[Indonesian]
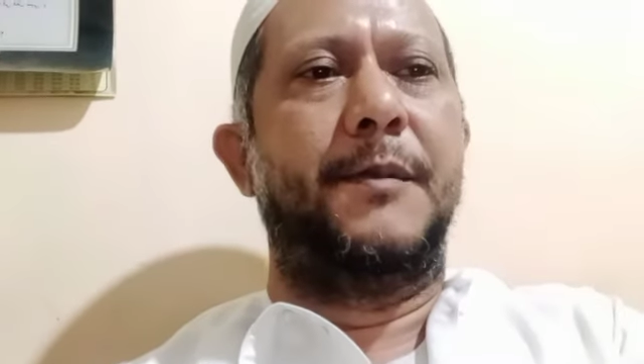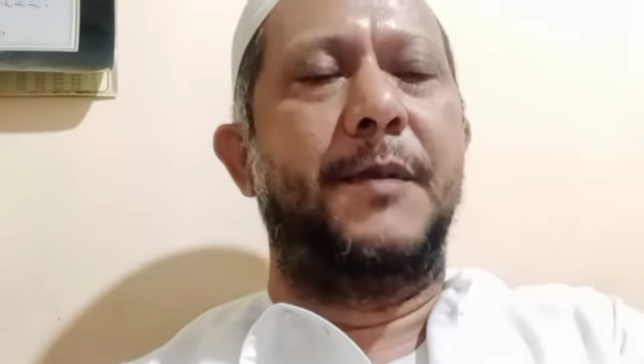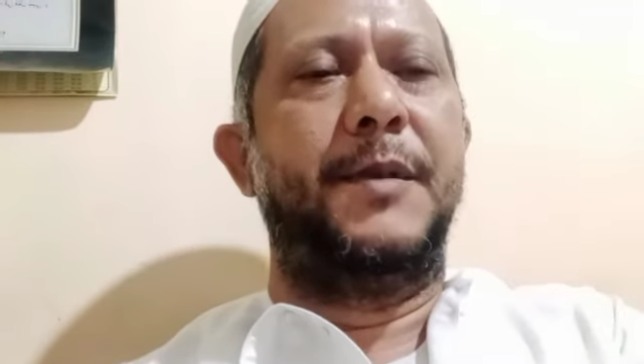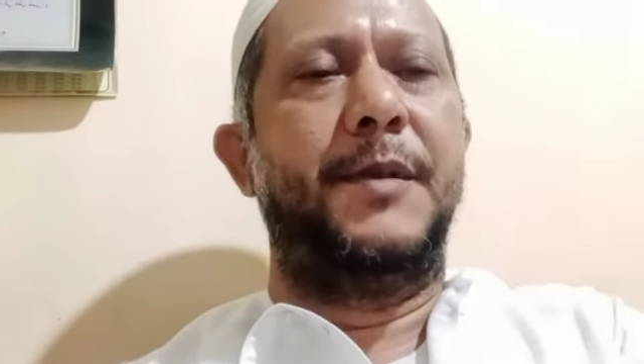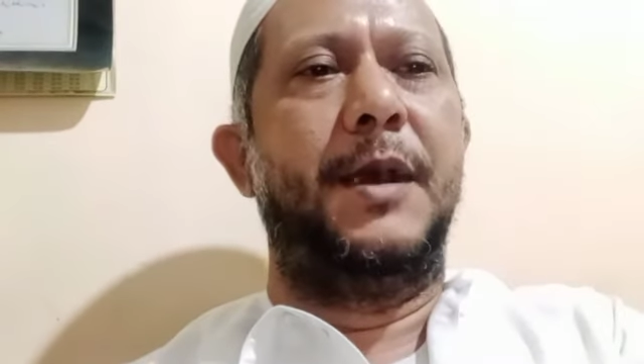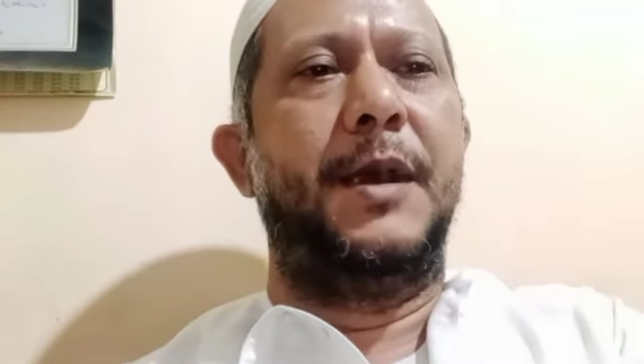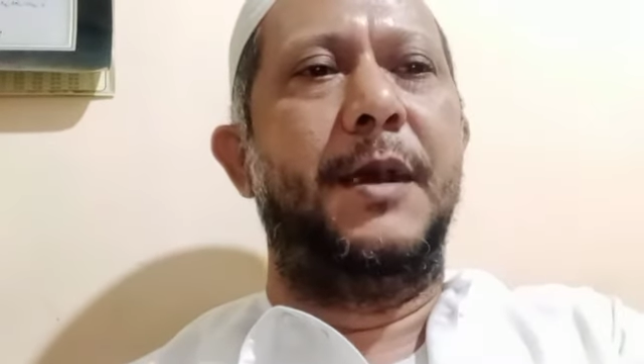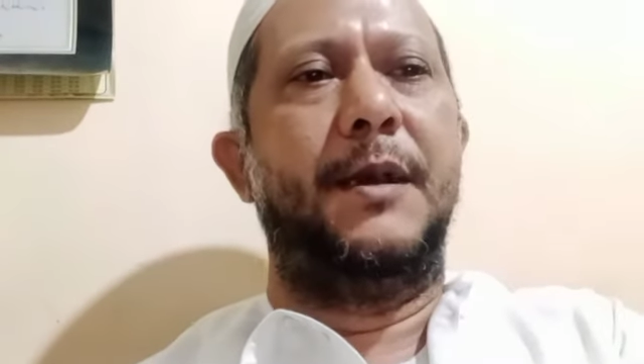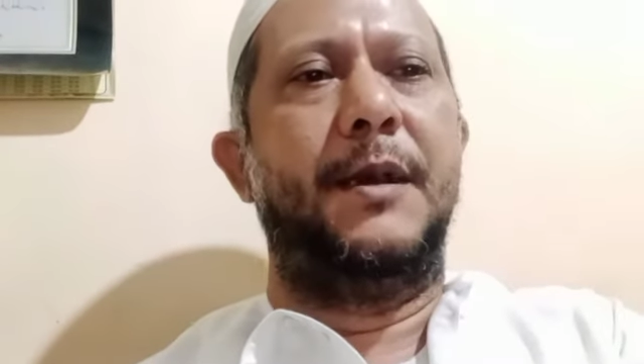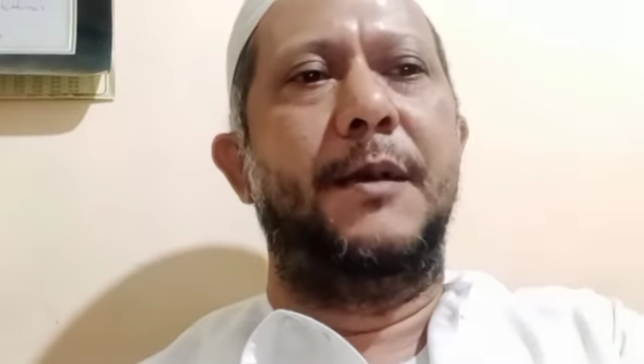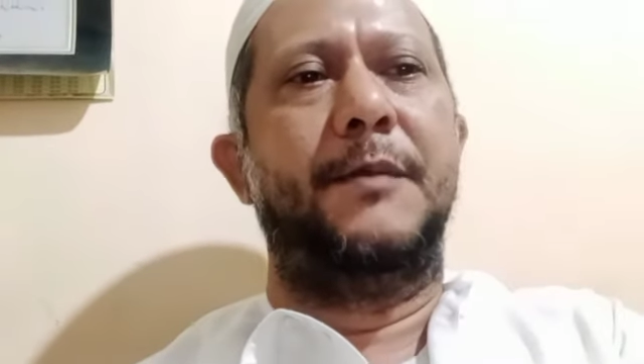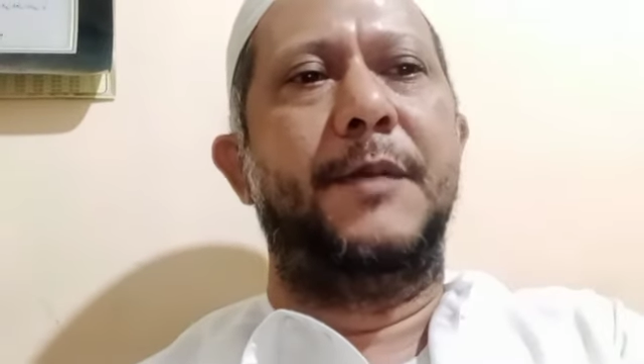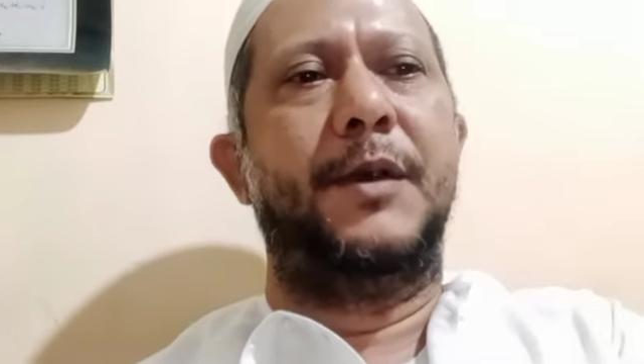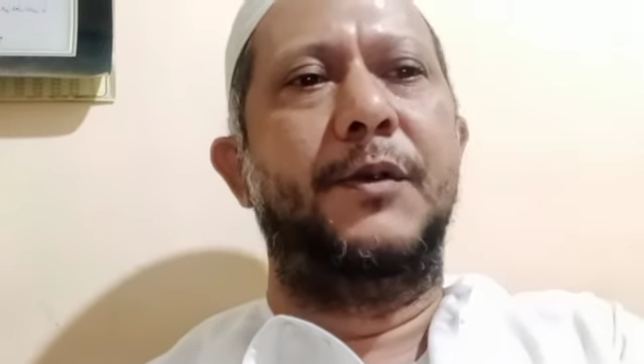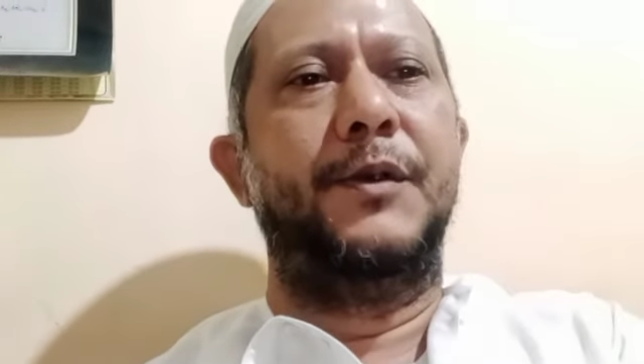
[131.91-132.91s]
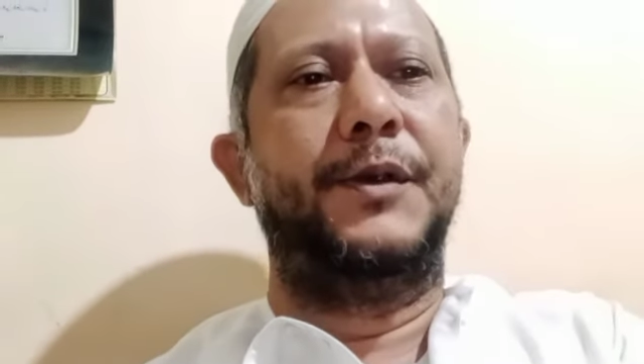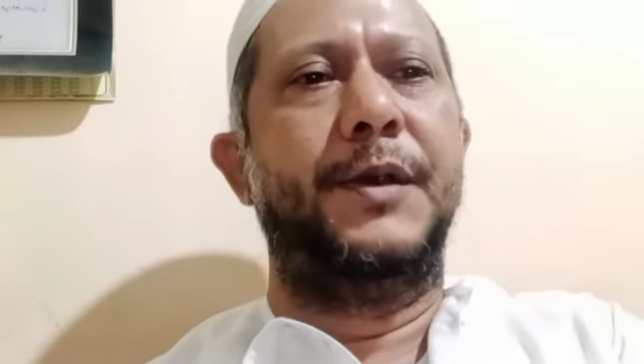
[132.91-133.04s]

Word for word: itu adalah